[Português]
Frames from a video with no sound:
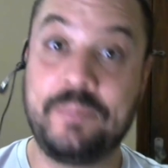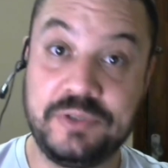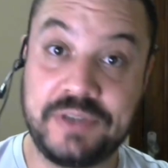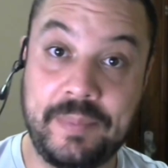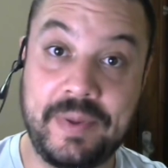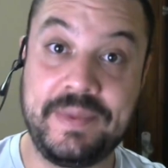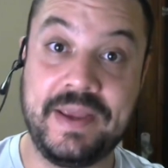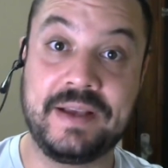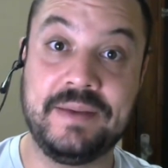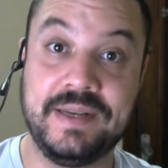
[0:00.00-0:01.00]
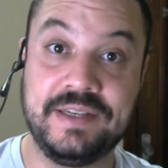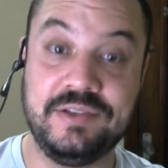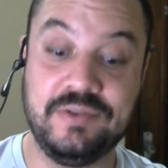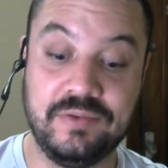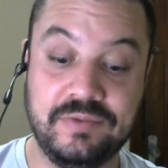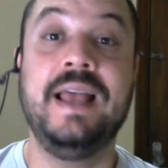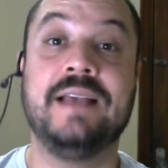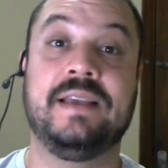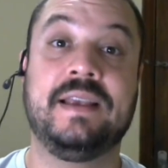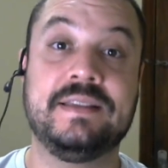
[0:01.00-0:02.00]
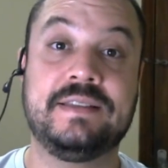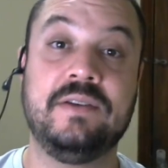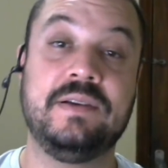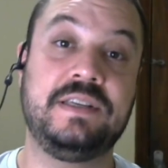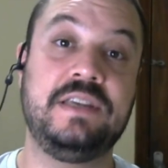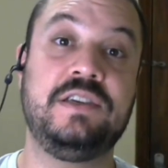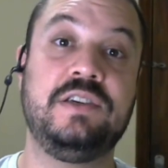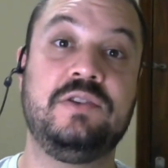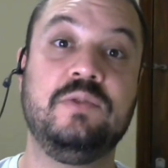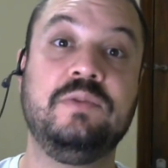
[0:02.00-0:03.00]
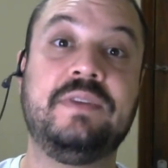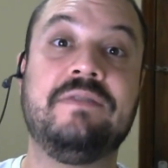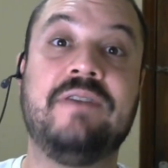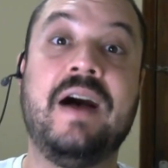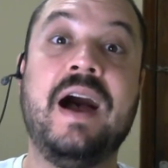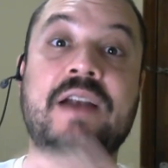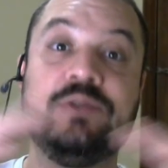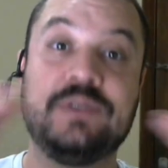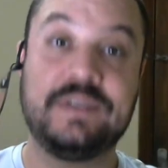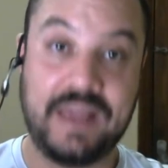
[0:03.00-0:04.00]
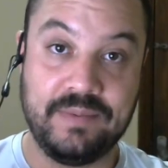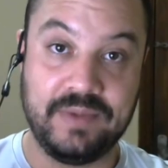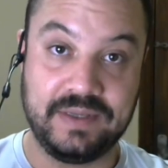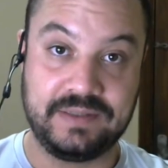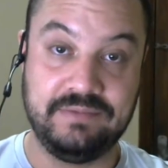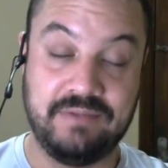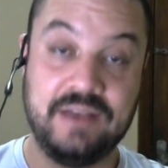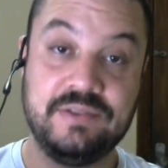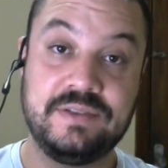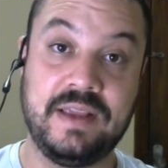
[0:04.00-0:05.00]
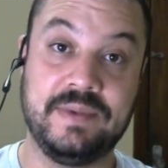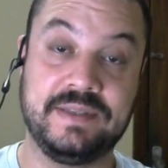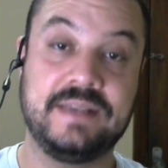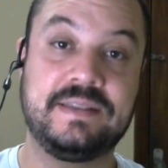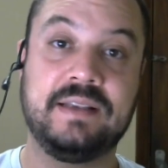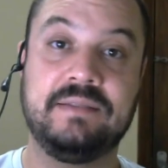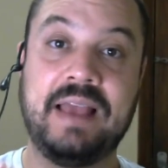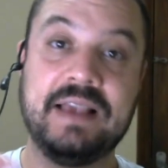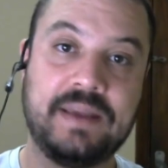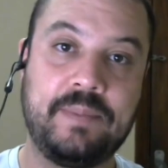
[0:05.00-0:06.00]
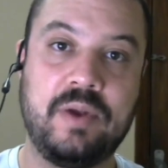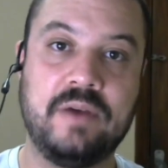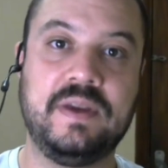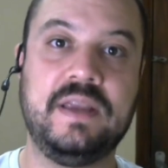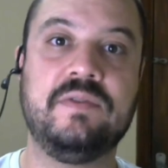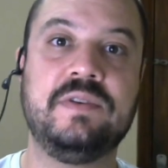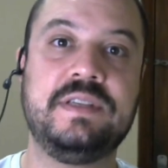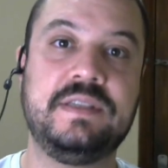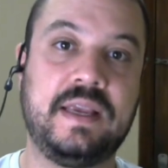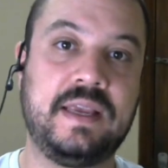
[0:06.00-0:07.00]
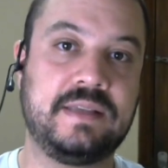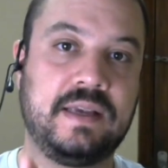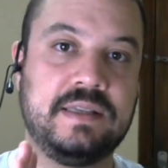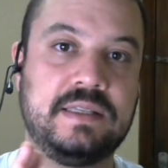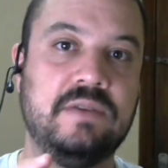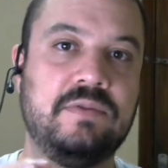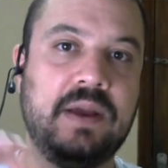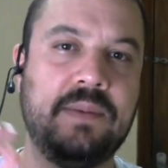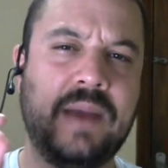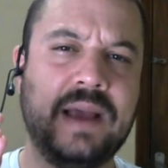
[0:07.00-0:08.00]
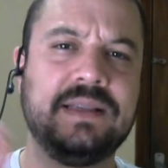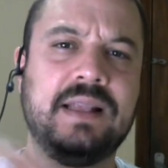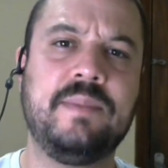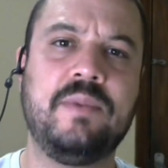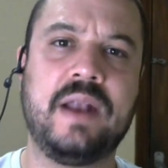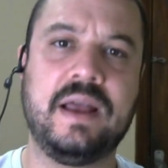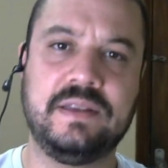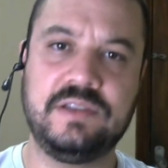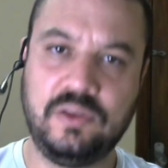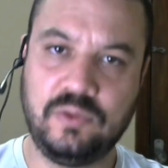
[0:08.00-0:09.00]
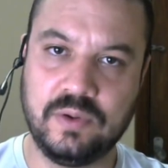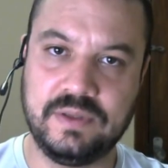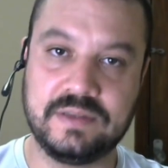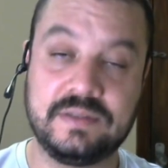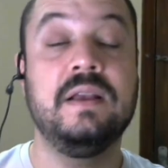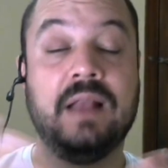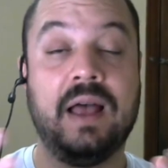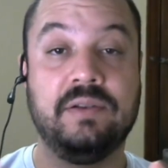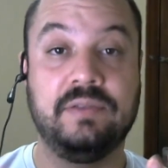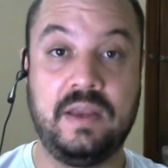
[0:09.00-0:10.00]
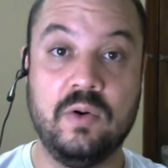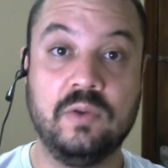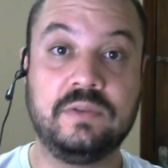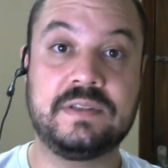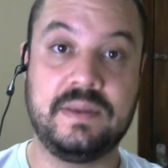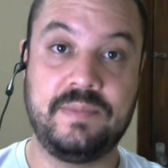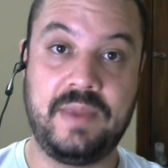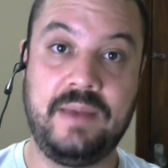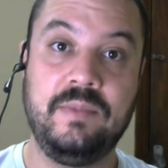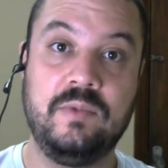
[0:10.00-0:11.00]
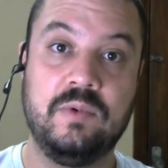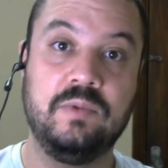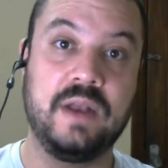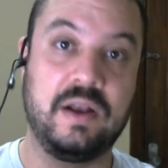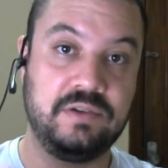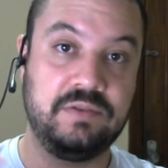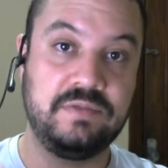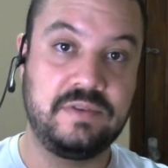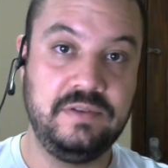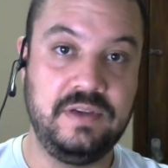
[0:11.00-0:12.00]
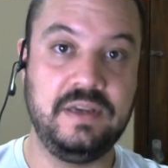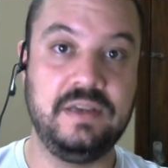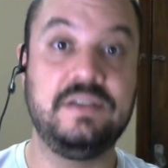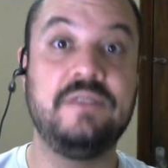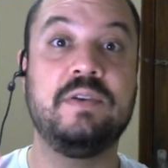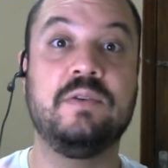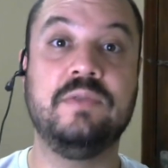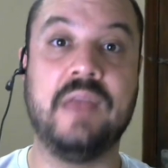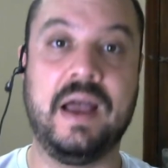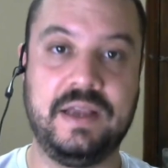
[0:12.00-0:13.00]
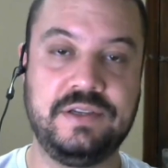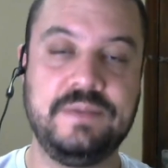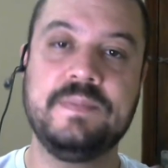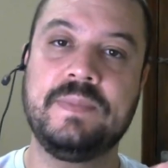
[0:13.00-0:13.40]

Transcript: puxar para minha câmera de novo. Essa questão a gente junta vários temas, vários temas. Essa dessa prova aí eu vou dizer que essa questão foi a mais elaborada de todas. Claro, tem outras também com um grau de, de dificuldade,